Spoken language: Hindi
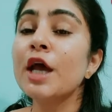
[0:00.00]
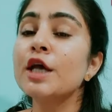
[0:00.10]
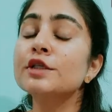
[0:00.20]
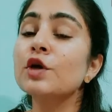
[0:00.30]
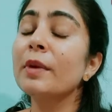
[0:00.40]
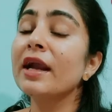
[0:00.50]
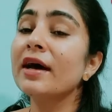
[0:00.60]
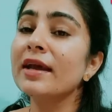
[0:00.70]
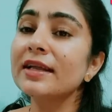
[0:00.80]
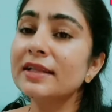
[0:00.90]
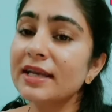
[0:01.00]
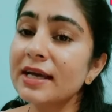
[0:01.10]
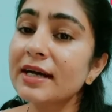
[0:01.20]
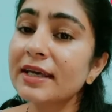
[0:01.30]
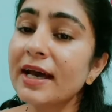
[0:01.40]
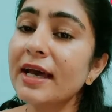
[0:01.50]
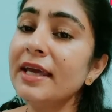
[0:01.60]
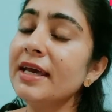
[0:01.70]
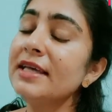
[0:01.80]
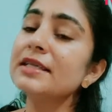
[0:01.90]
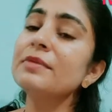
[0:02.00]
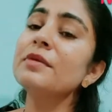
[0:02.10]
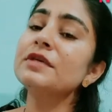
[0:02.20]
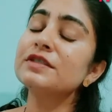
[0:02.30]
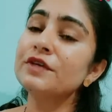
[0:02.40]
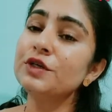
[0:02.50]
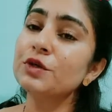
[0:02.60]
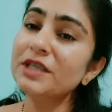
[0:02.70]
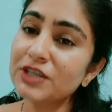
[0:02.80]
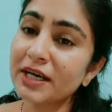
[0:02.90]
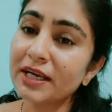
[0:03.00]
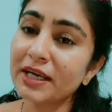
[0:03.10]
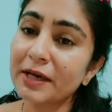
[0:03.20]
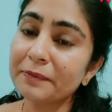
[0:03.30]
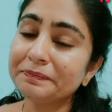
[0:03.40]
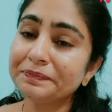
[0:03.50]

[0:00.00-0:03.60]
इसको बनाने का तरीका क्या है यही सब हम इस वीडियो में जानेंगे